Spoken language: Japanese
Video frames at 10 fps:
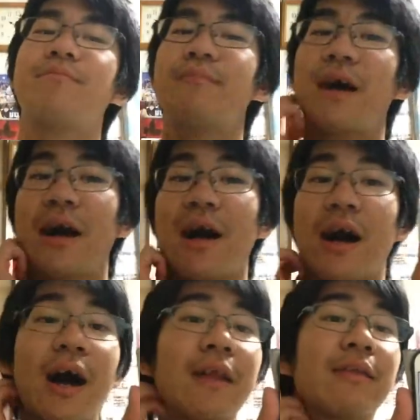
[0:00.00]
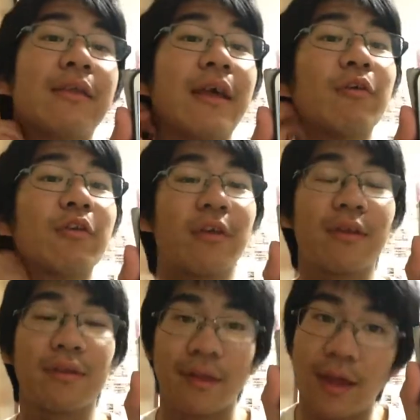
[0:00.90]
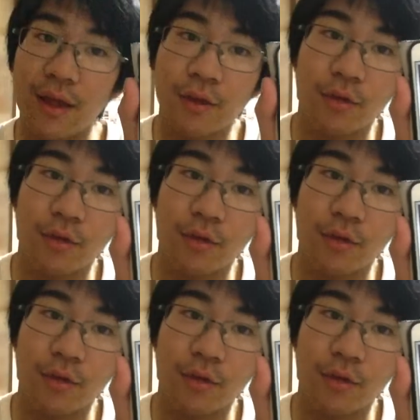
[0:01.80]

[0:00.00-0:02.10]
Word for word: まあ、ってことでですね、